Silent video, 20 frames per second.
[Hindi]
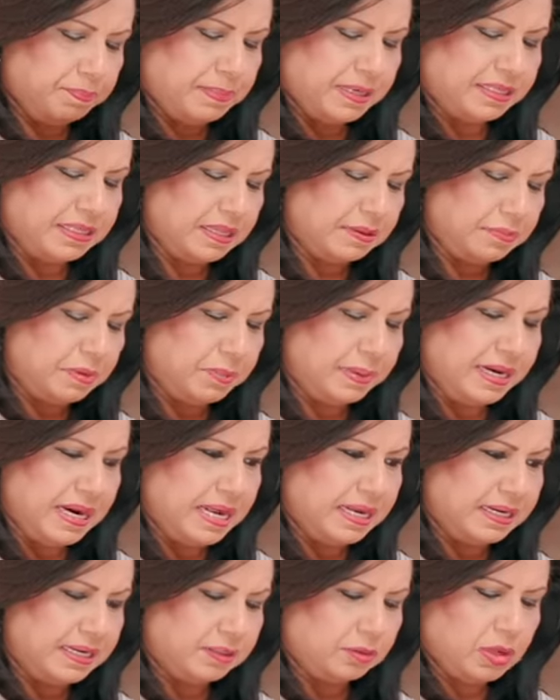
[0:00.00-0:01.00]
बर्तन में
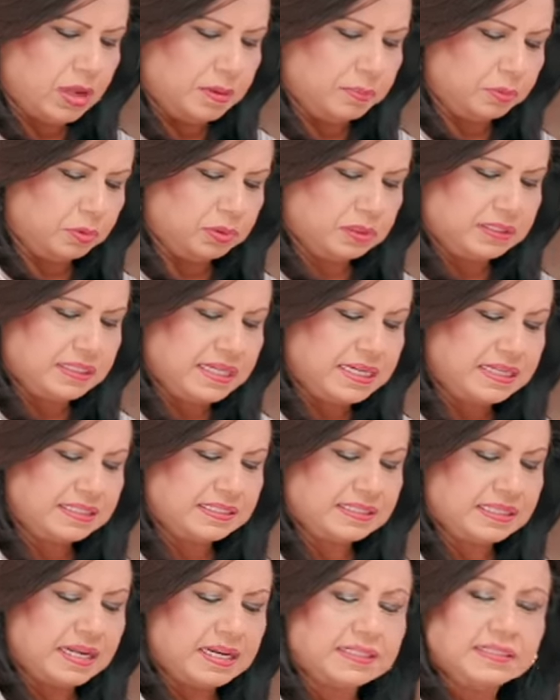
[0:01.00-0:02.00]
बना रहे हैं तो आप खुद से ही
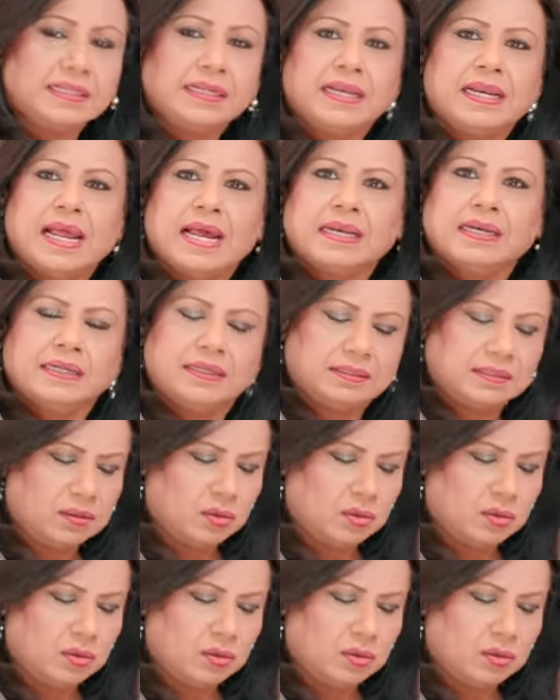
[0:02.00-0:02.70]
इस तरह से हिला लें